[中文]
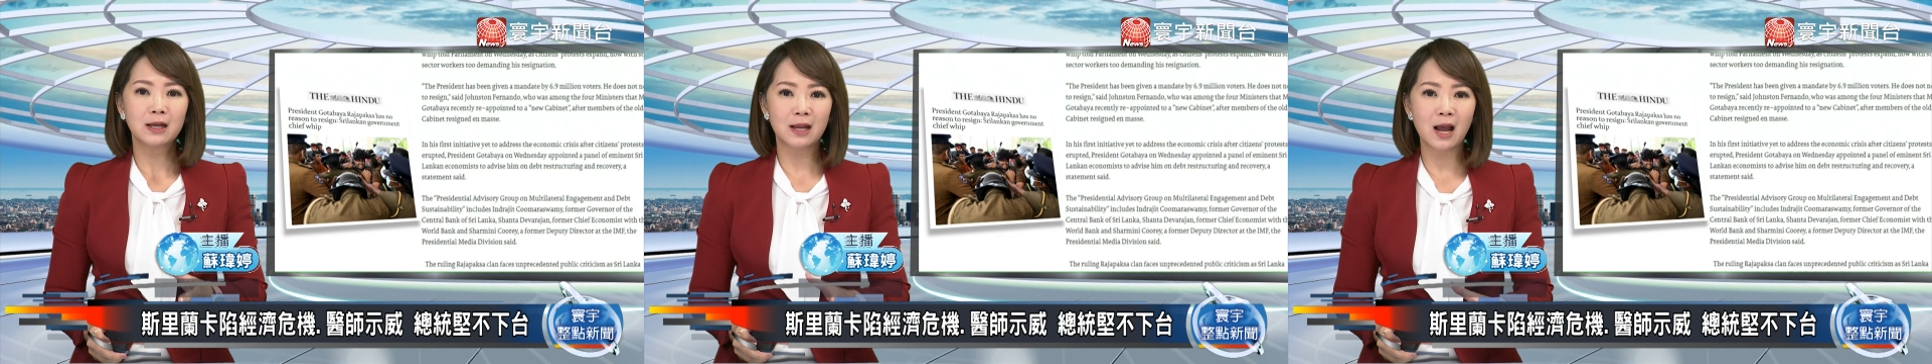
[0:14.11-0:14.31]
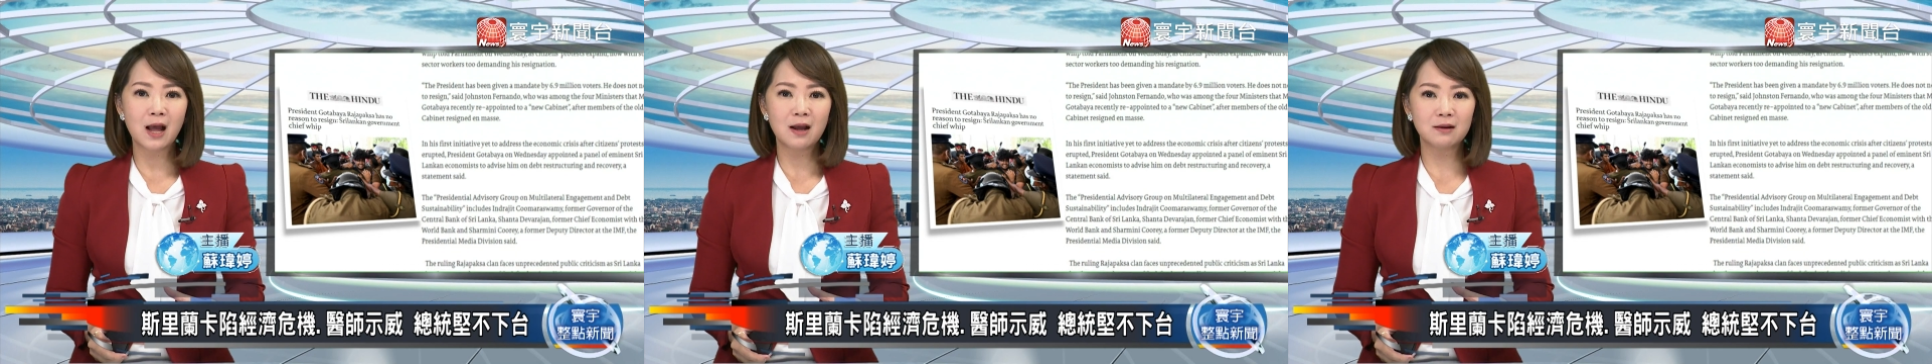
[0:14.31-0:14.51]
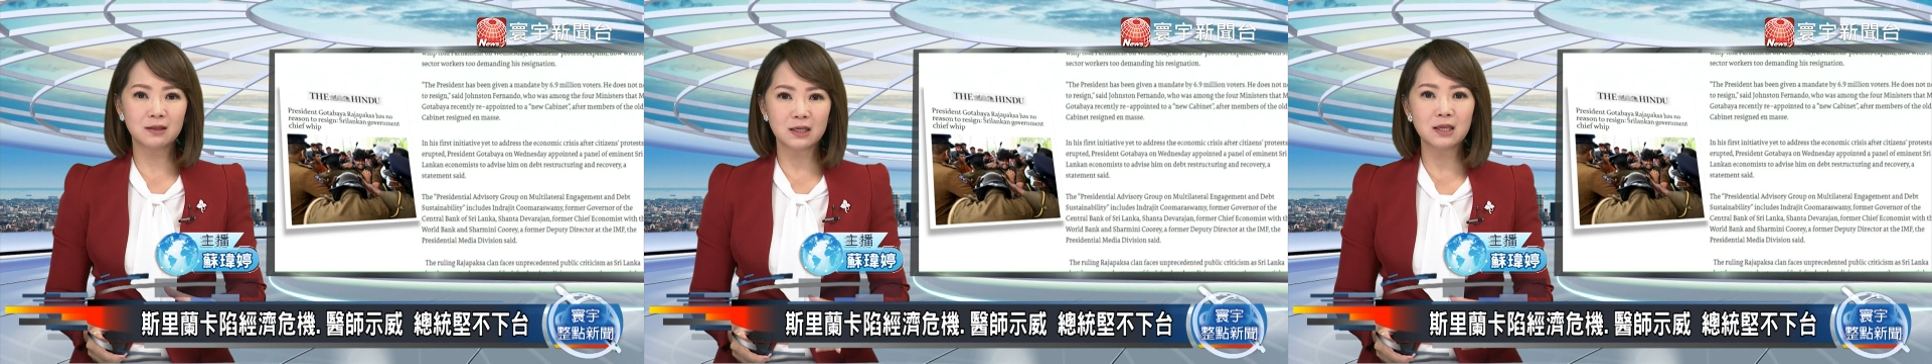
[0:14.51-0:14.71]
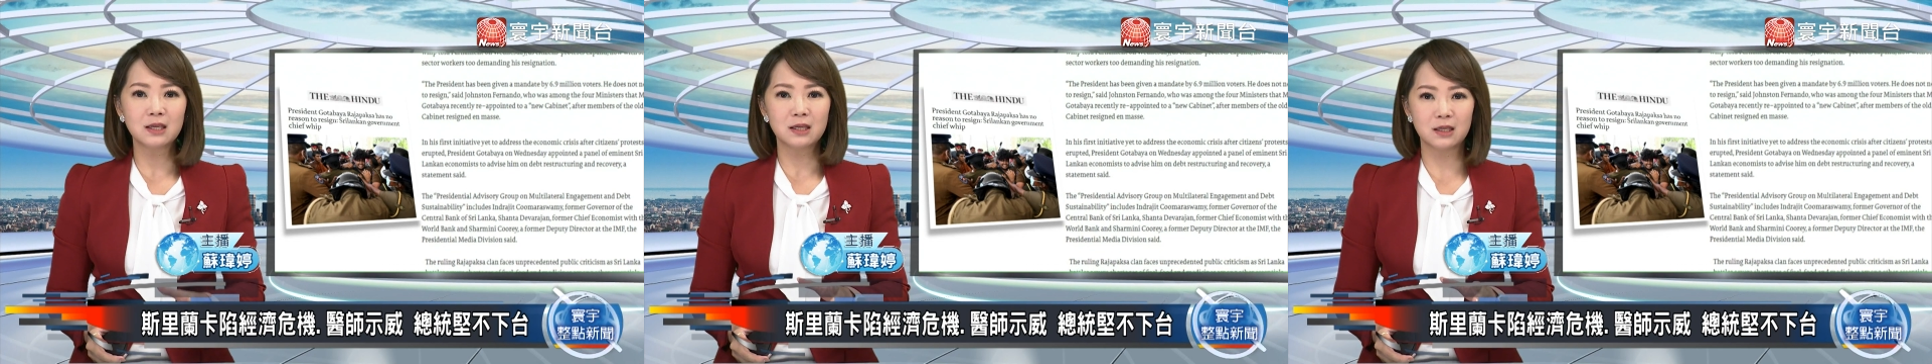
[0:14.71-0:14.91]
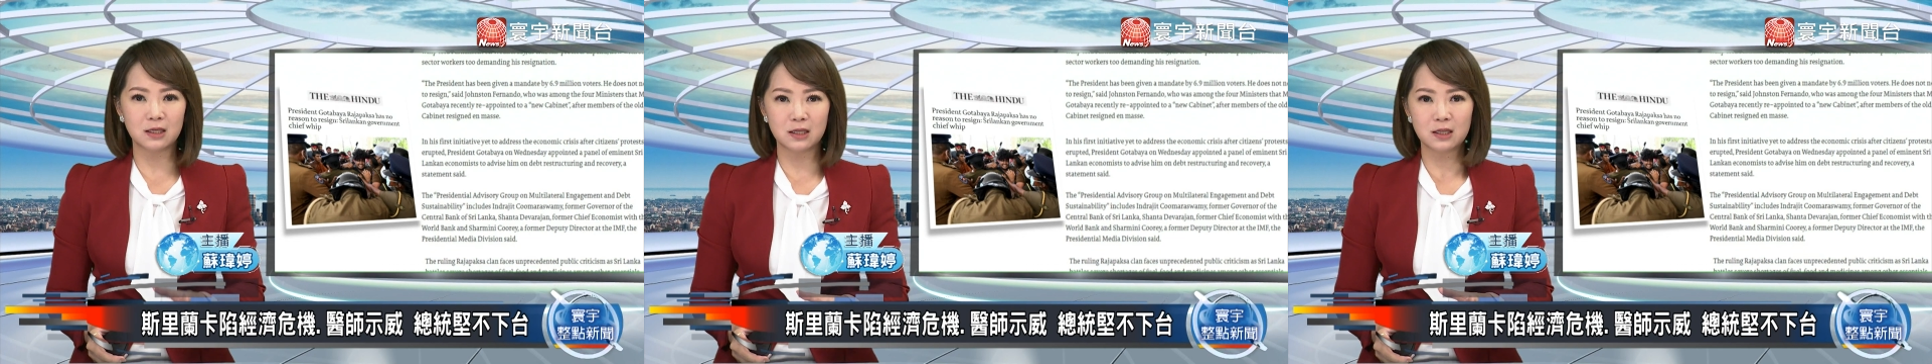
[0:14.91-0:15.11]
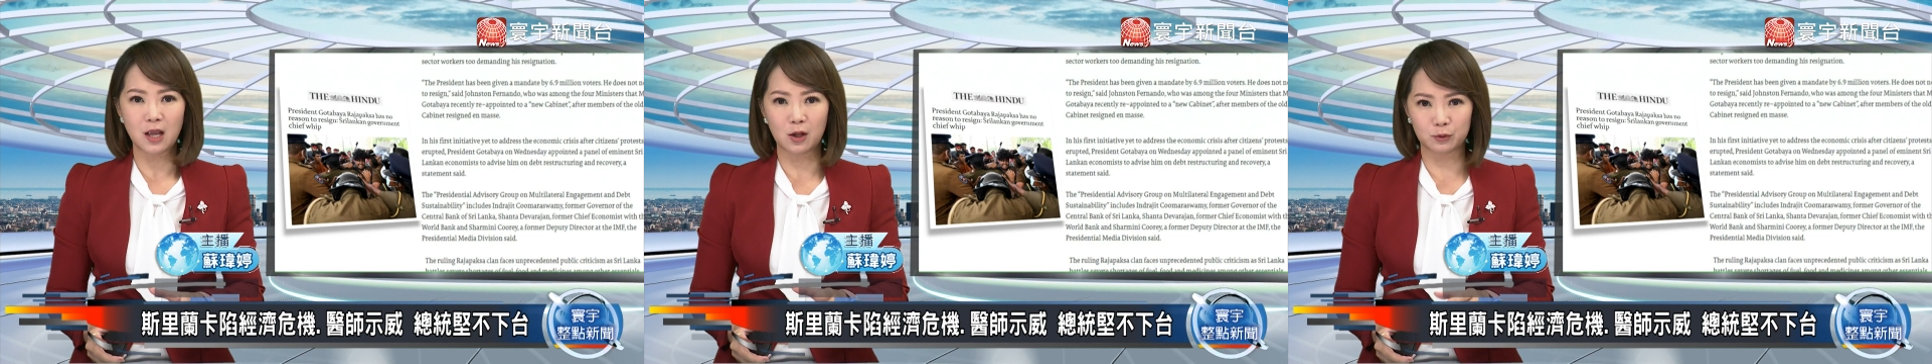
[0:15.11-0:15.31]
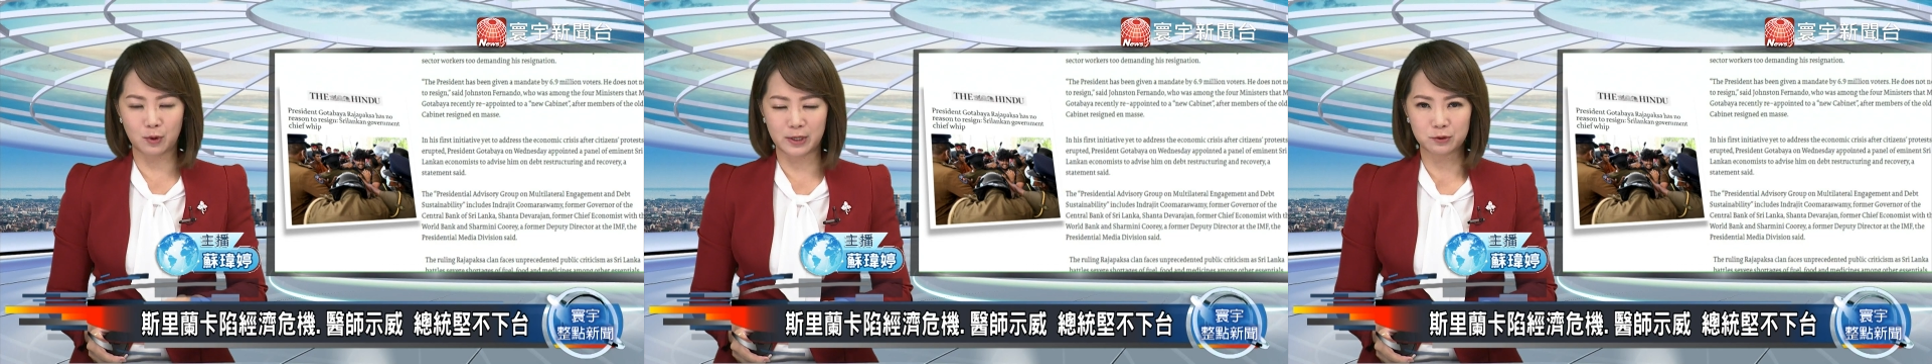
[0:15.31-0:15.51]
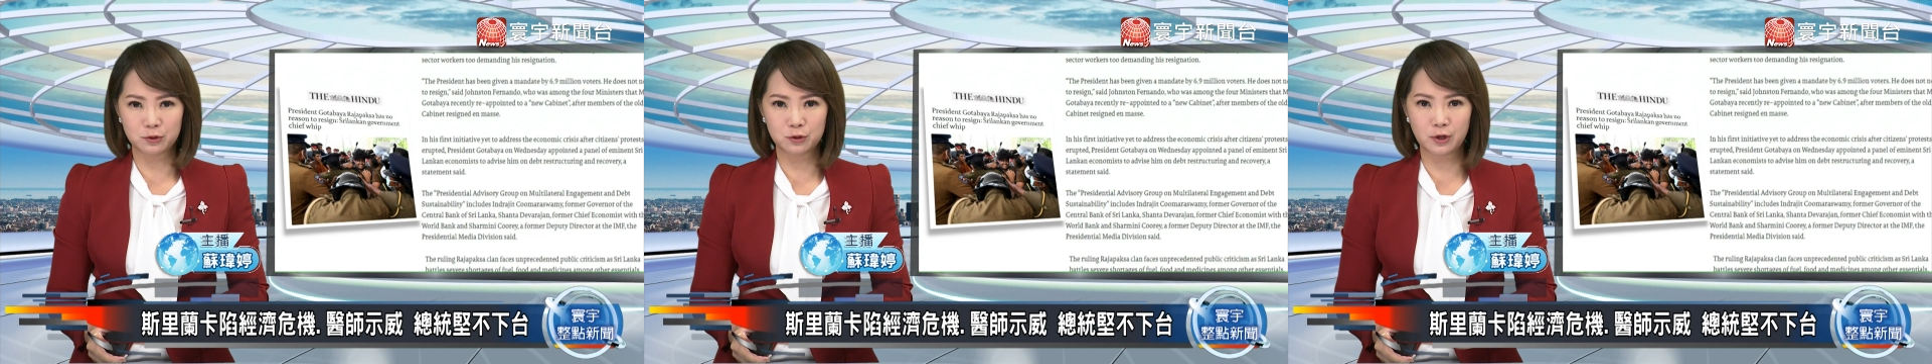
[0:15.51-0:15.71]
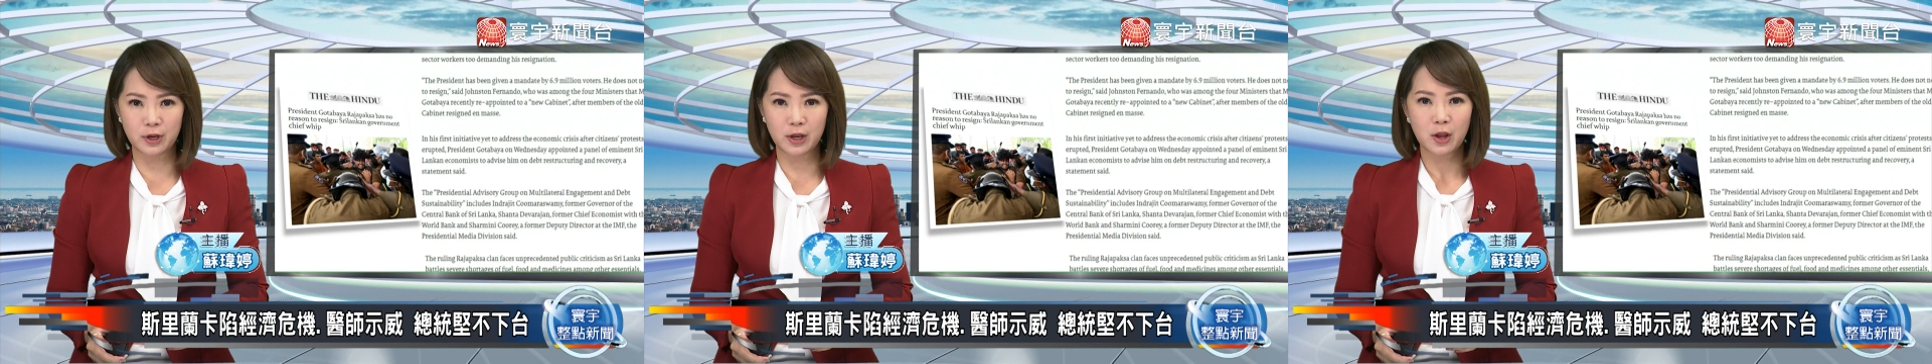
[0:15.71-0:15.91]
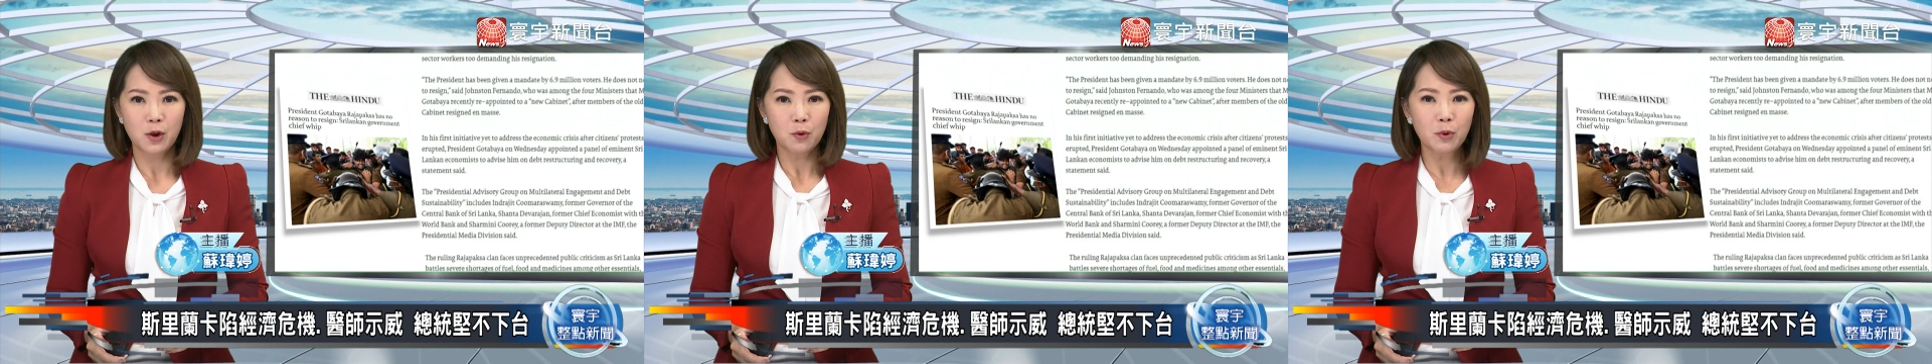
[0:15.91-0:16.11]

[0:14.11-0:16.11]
抗议医药短缺、